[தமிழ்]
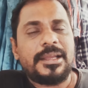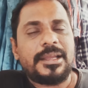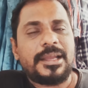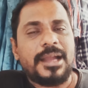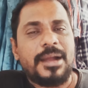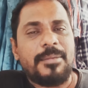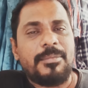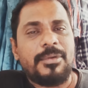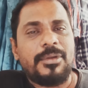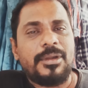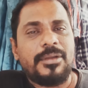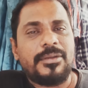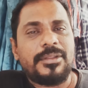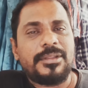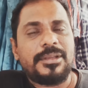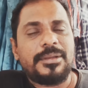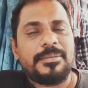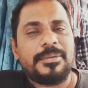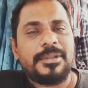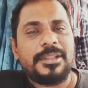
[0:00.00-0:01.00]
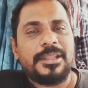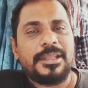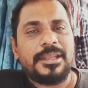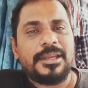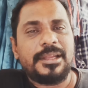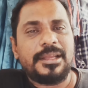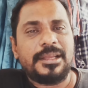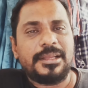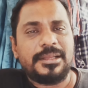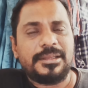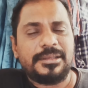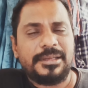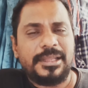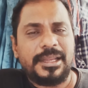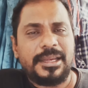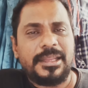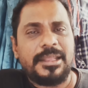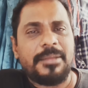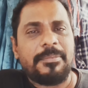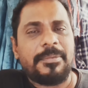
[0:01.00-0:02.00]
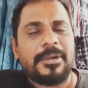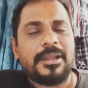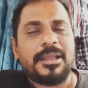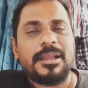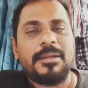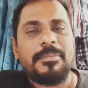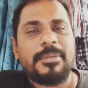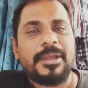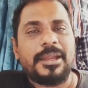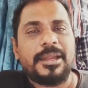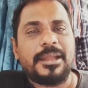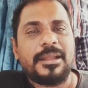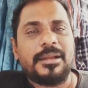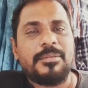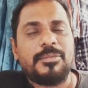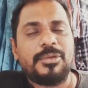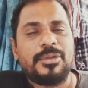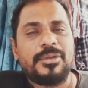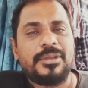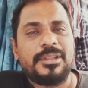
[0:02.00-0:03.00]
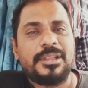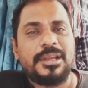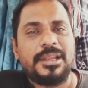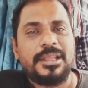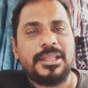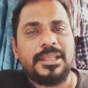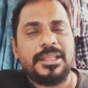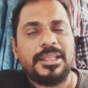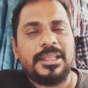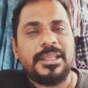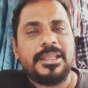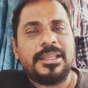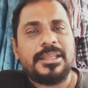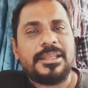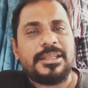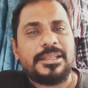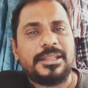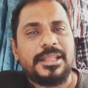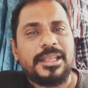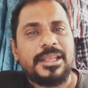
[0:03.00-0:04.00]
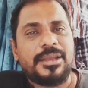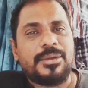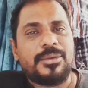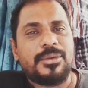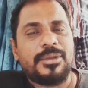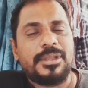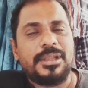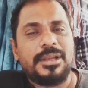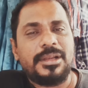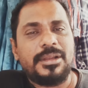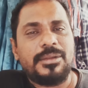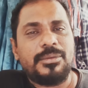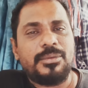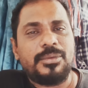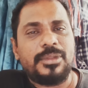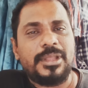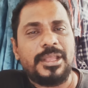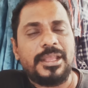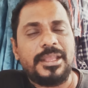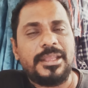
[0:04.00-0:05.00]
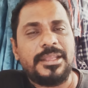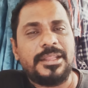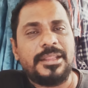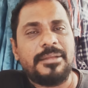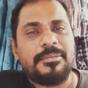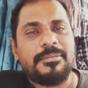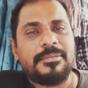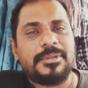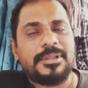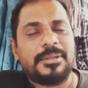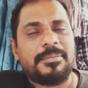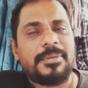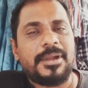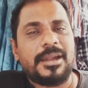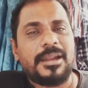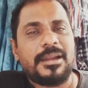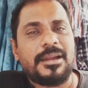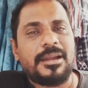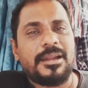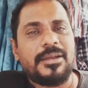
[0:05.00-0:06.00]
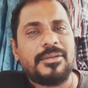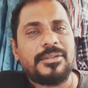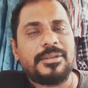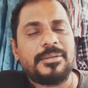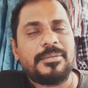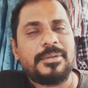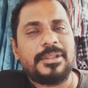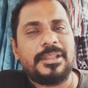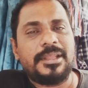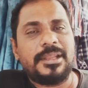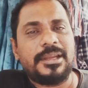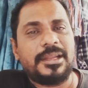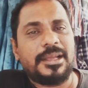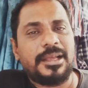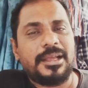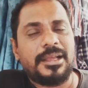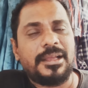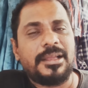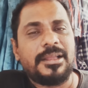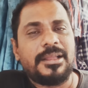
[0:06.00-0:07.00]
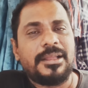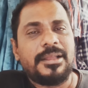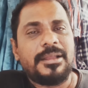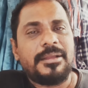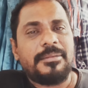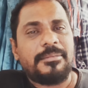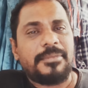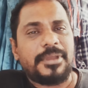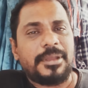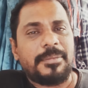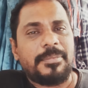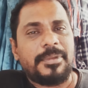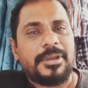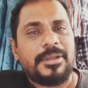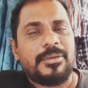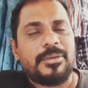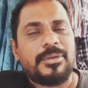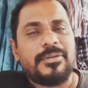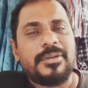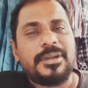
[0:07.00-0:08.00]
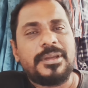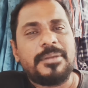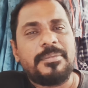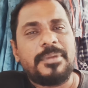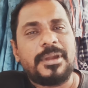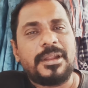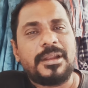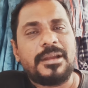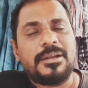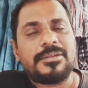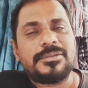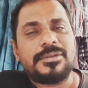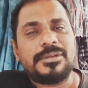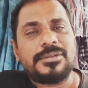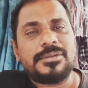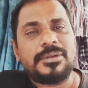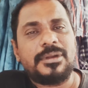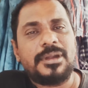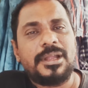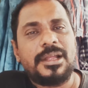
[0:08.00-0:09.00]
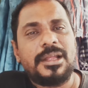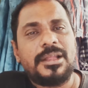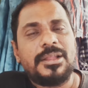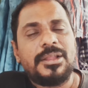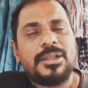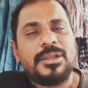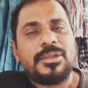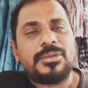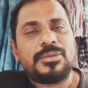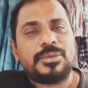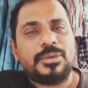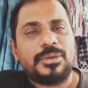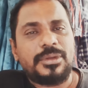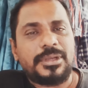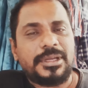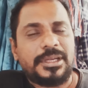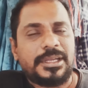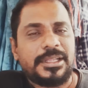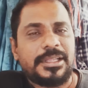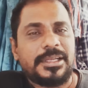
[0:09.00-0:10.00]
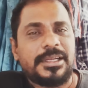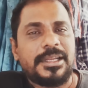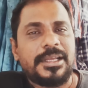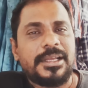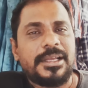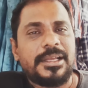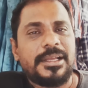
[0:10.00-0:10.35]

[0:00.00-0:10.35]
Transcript: காம்போவில் வந்துட்டு பார்த்தீங்கன்னா நிறைய படங்கள் பயணங்கள் முடிவதில்லை இதய கோயில் உதயகீதம் இந்த பாடல்கள்லாம் வந்துட்டு பார்த்திங்கன்னா மிகப்பெரிய ஒரு வெற்றி பாடல்கள்னு சொல்லி சொல்லலாம் ஸோ கிட்டத்தட்ட